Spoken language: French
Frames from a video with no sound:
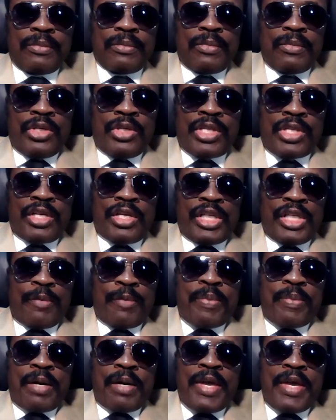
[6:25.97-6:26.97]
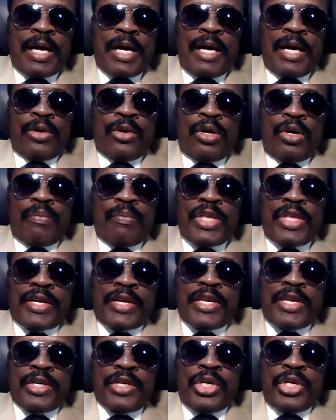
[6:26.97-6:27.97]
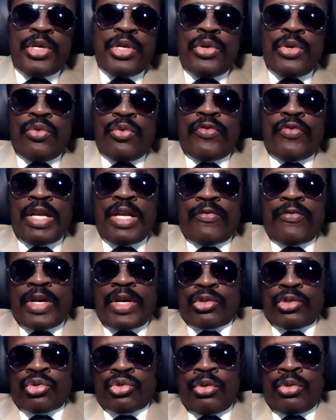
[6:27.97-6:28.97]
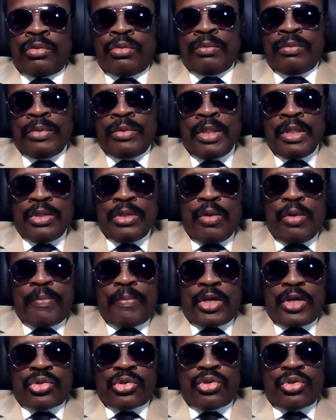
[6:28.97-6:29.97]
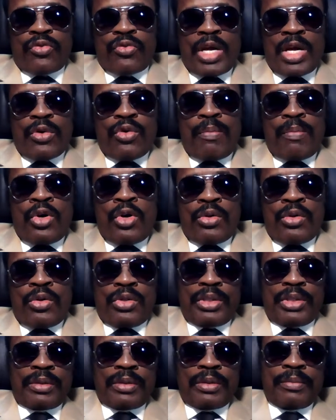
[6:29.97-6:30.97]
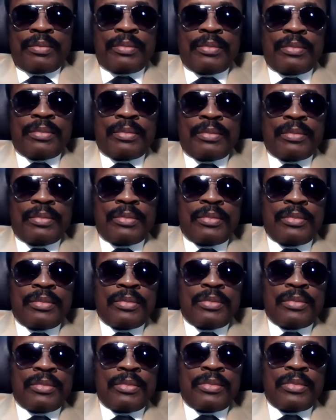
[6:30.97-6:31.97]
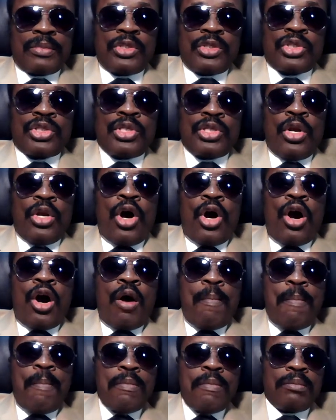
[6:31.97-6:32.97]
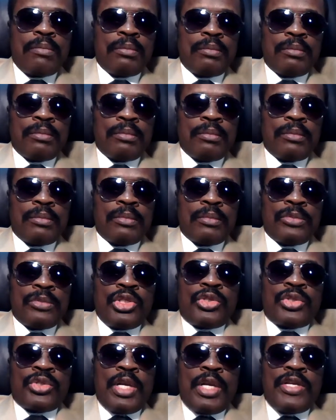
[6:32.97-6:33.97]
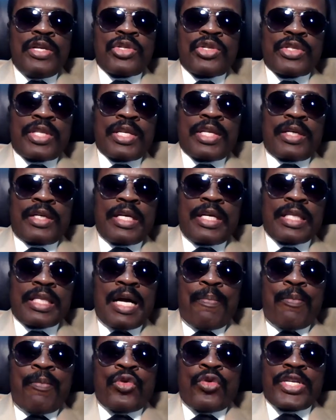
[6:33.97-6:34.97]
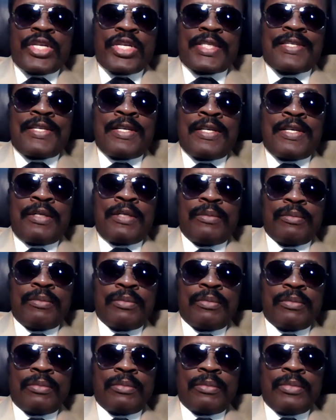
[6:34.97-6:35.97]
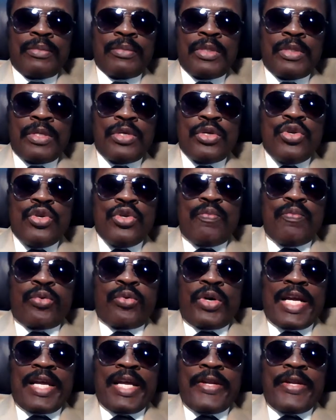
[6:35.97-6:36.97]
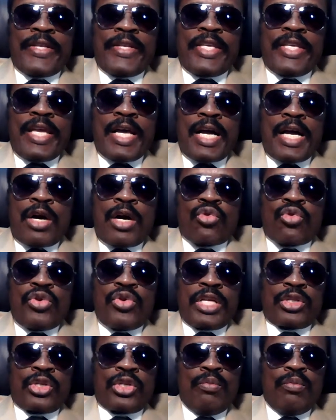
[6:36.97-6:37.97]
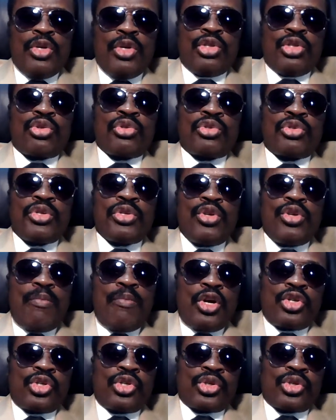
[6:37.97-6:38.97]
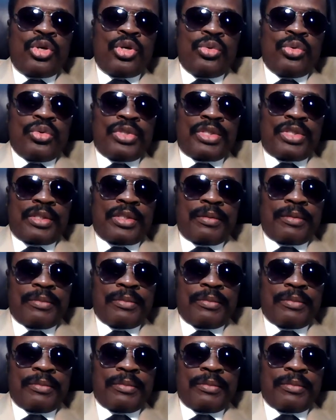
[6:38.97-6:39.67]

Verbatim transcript: L'Internet permet à l'homme d'acquérir une nouvelle façon de percevoir le monde. Si l'homme s'utilise Internet à bon escient, il pourrait l'aider à connaître une multitude de bonnes choses.